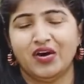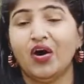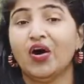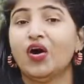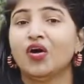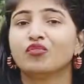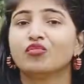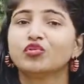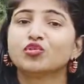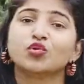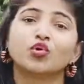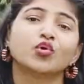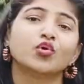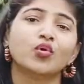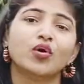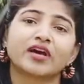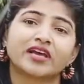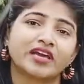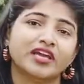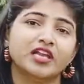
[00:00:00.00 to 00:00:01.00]
और वो दोनों
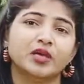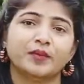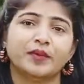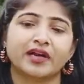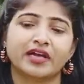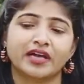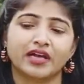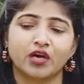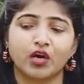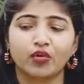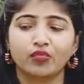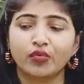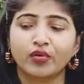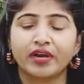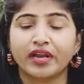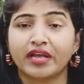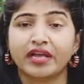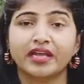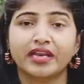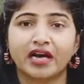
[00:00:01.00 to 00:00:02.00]
अकेले पड़ गए और वो
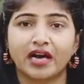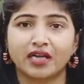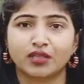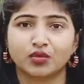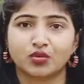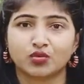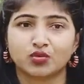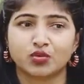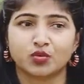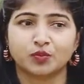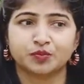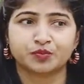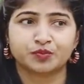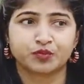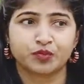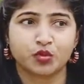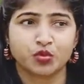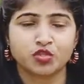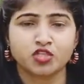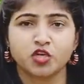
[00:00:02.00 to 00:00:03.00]
नहीं रहा दोस्तों
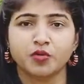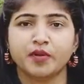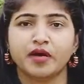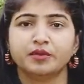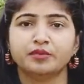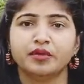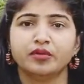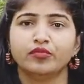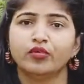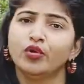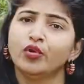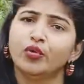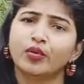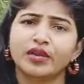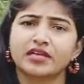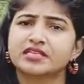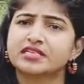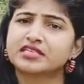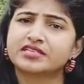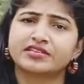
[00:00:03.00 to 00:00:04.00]
उसके बाद में वो लोगों
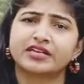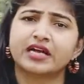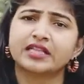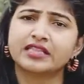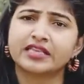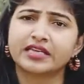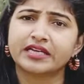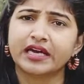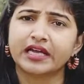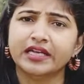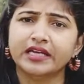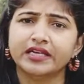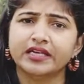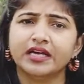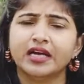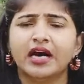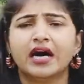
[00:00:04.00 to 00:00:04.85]
ने जस्ट रात निकाली